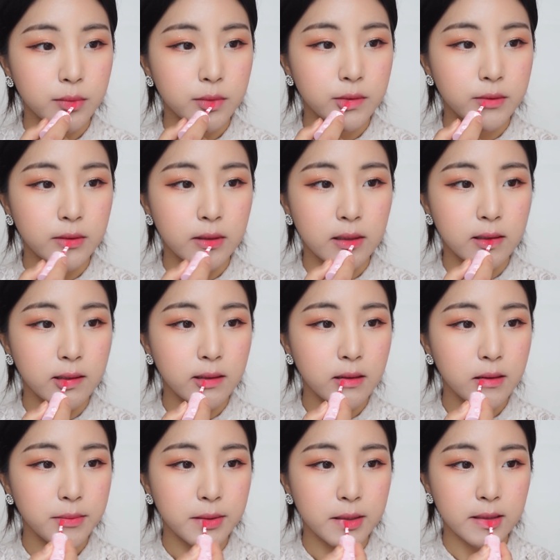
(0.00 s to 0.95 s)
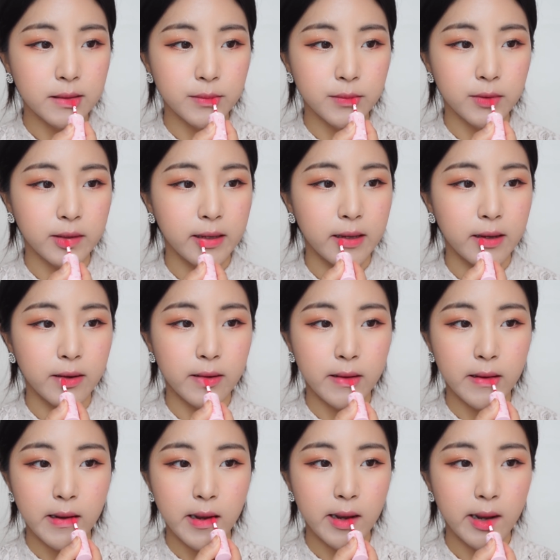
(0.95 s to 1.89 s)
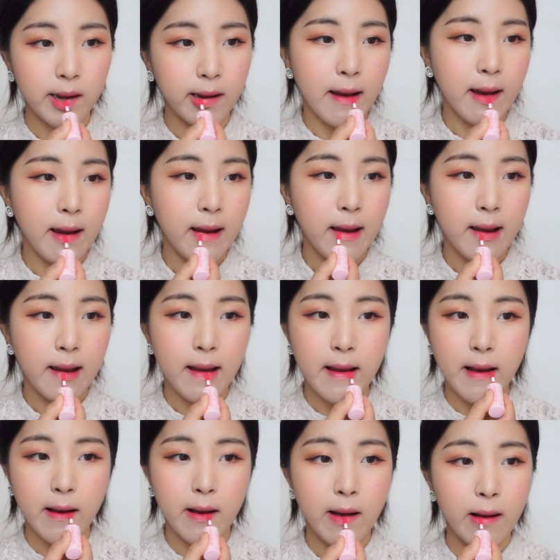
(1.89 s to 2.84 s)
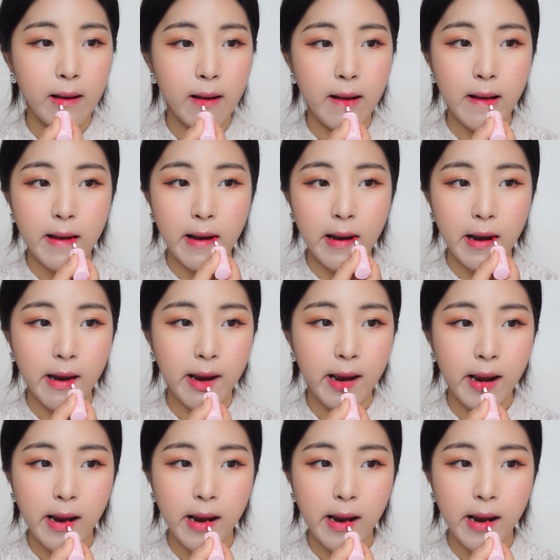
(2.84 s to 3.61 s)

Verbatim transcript: 입술에 발라볼게요. 아